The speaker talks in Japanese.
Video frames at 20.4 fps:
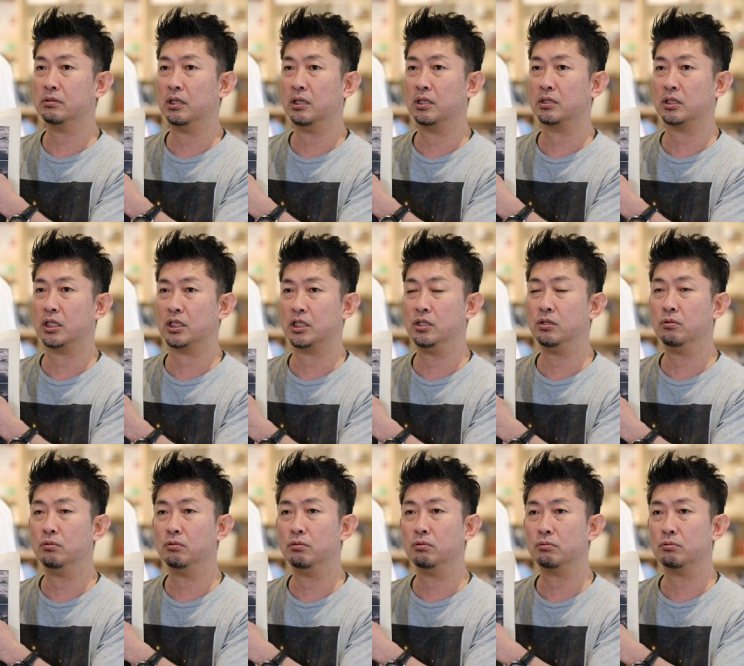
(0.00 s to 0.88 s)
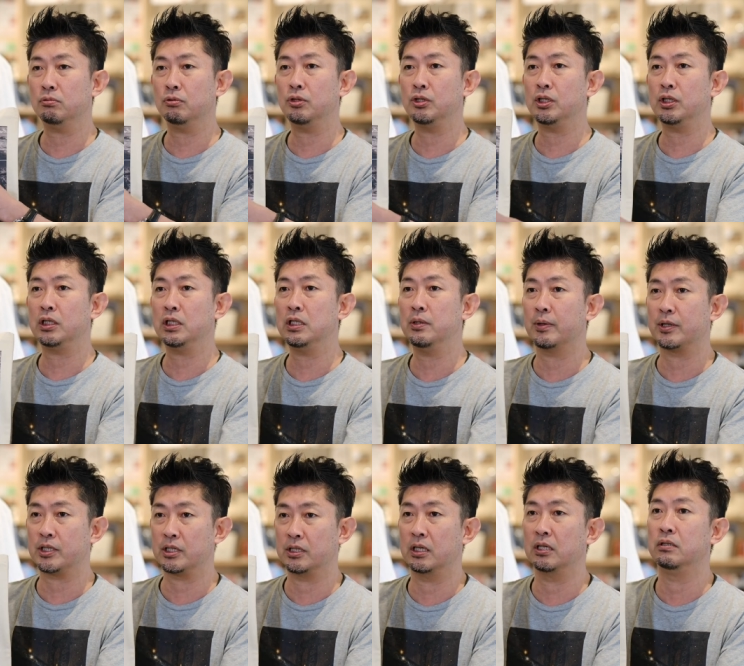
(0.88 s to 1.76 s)
が写真ほどクオリティがいい
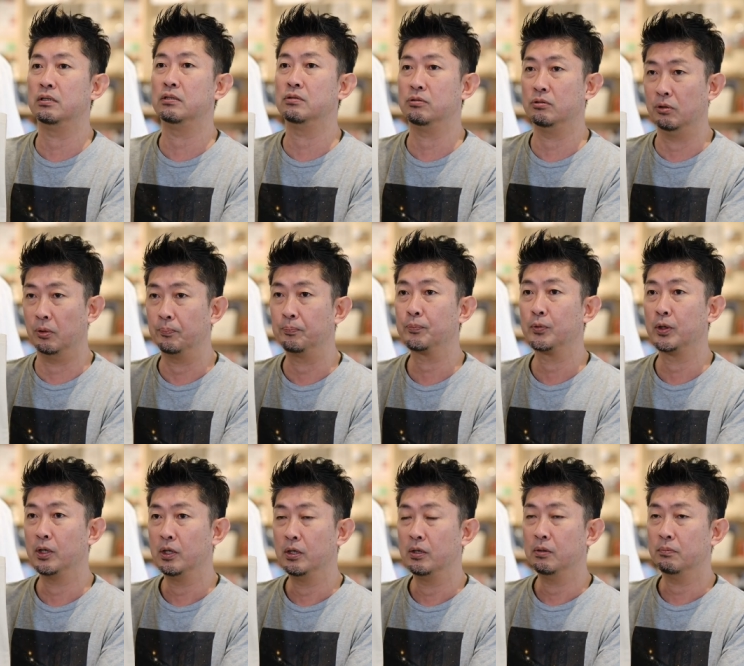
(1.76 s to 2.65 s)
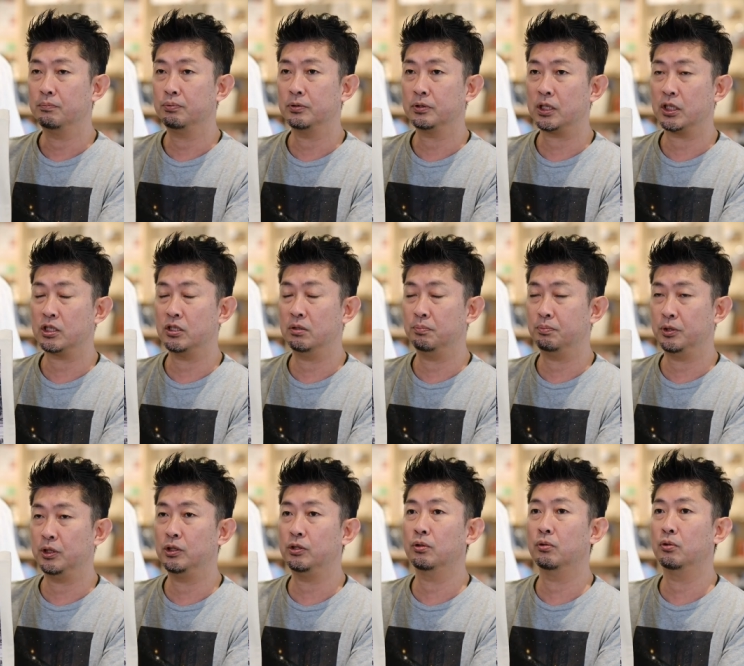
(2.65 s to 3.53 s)
わけじゃないんですよ写真の
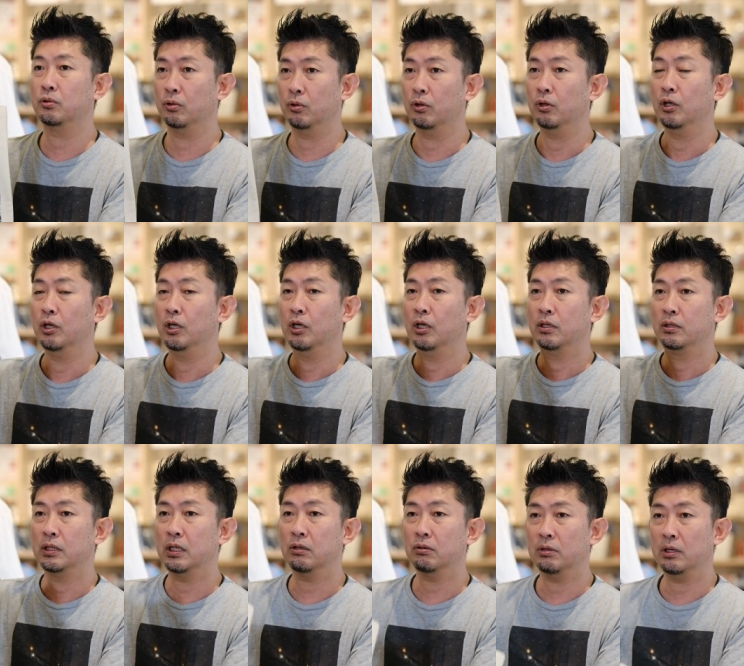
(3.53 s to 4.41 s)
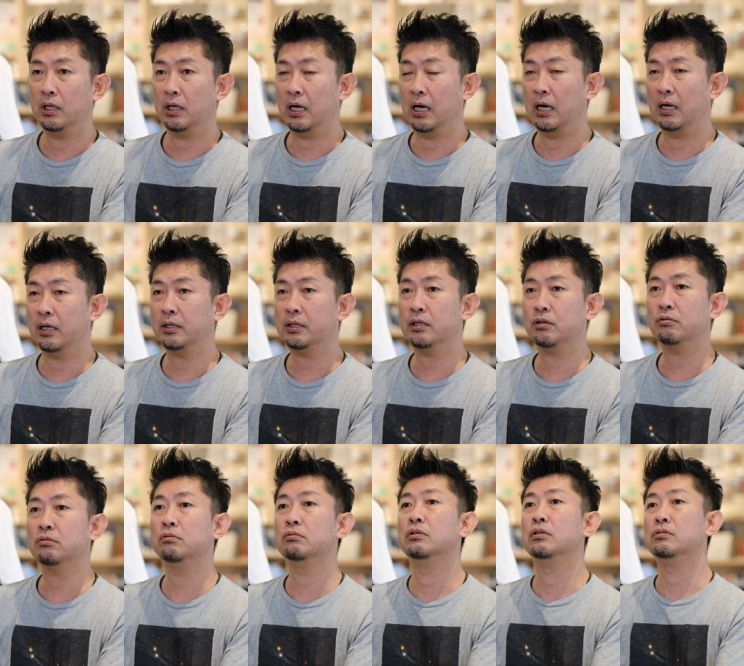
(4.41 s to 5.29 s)
プリントほどなので荒れて
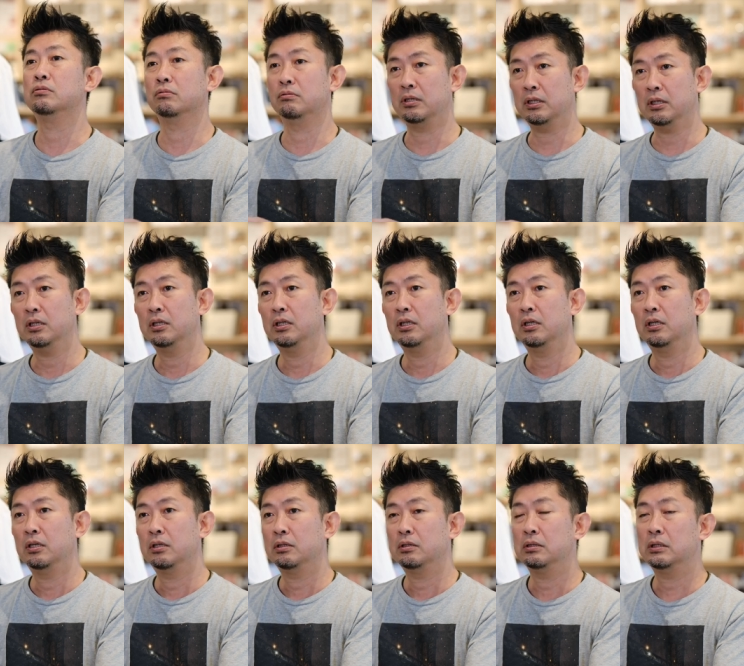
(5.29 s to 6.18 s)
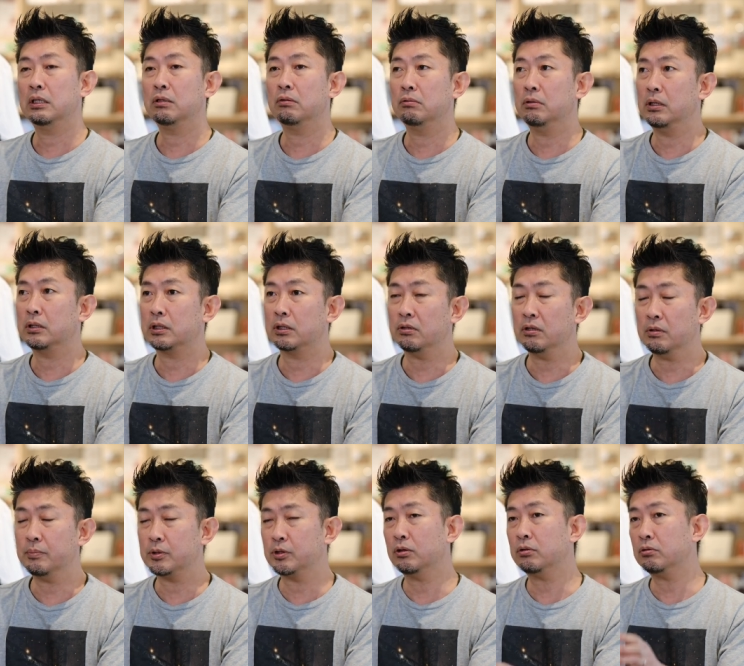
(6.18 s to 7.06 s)
くるんですよねなので例
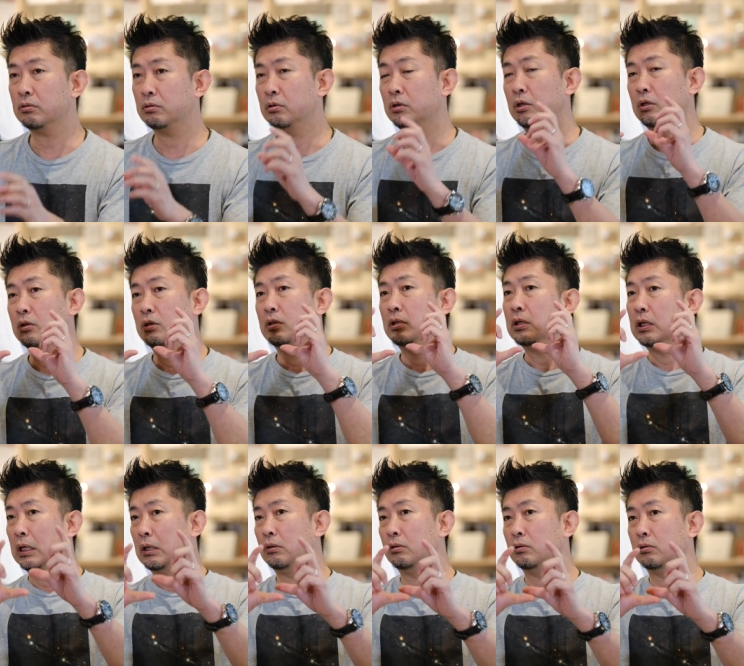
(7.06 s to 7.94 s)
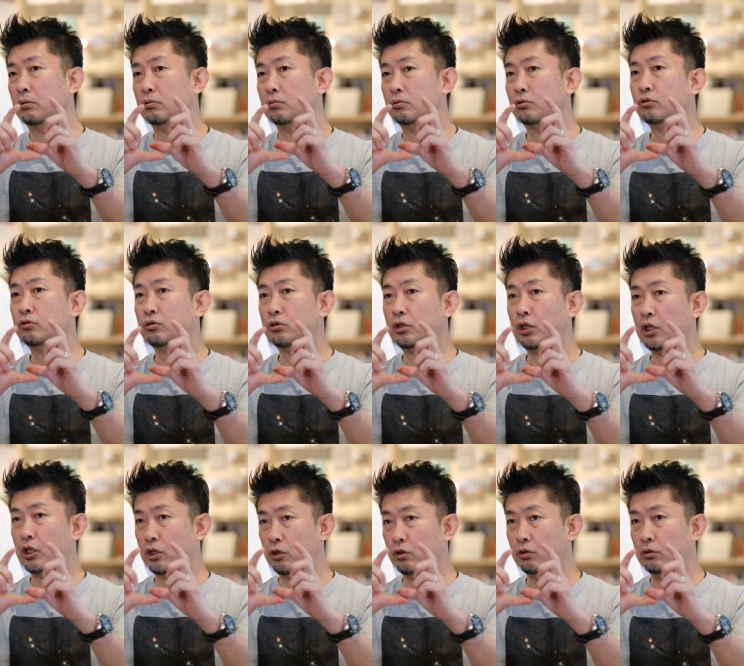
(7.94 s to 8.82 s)
えばちょっとあの写っ
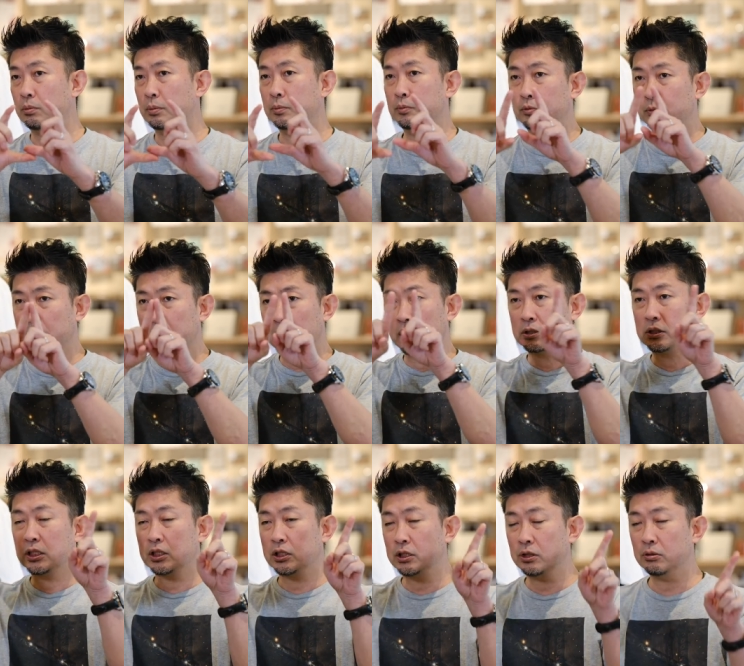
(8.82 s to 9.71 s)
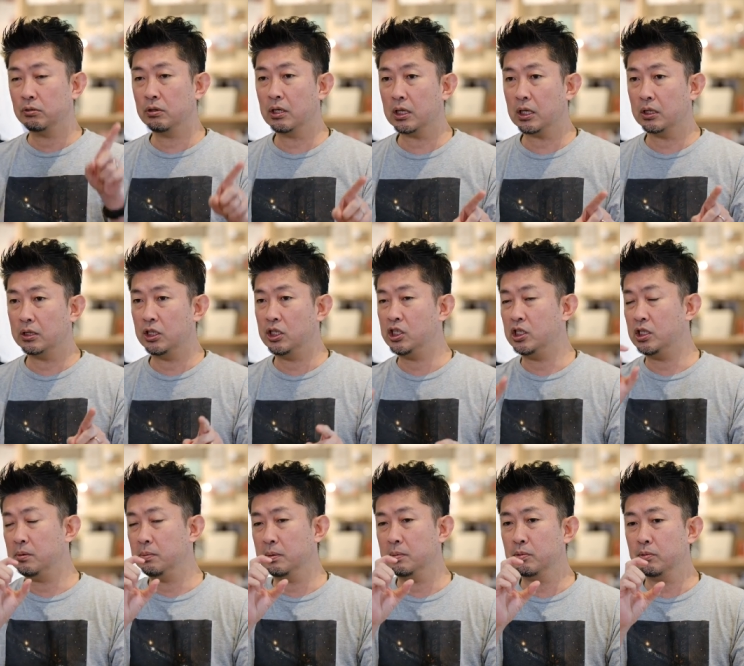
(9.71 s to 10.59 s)
ている部分が写真の中で
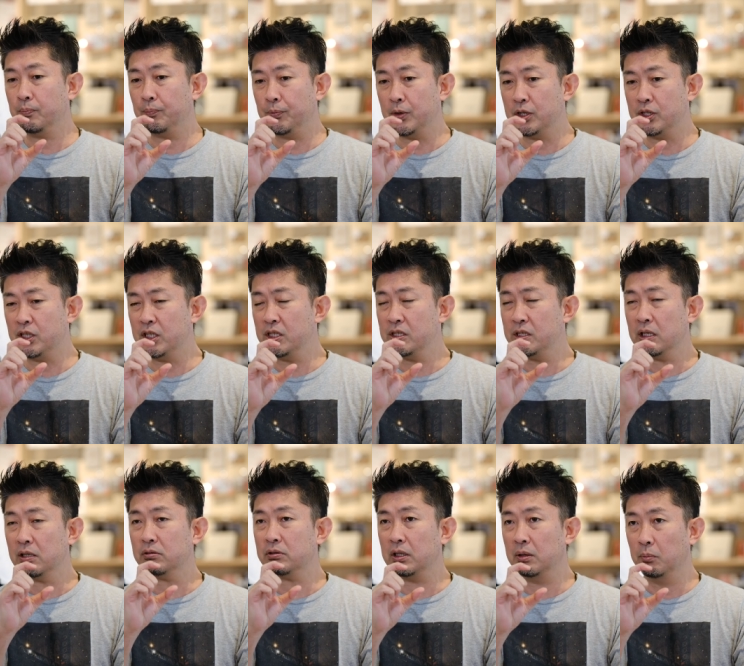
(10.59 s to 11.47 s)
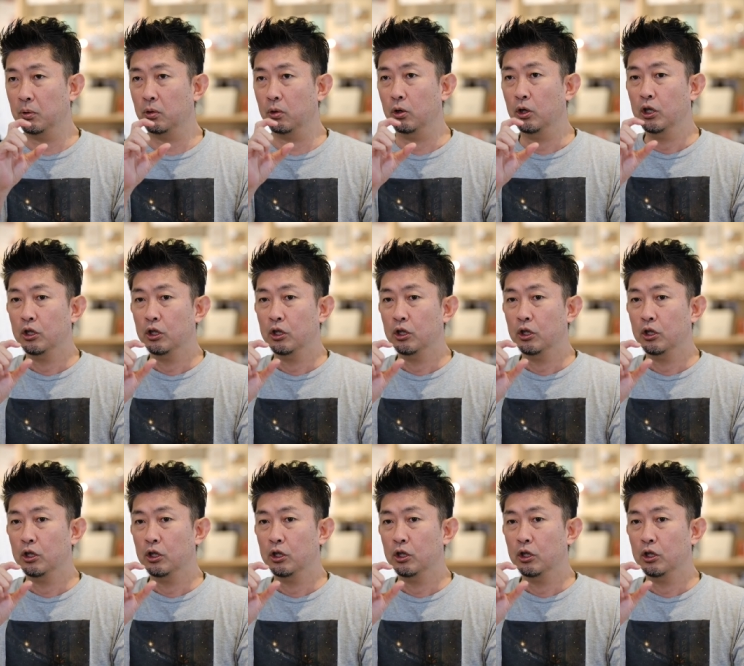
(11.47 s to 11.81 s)
一部分で小さくても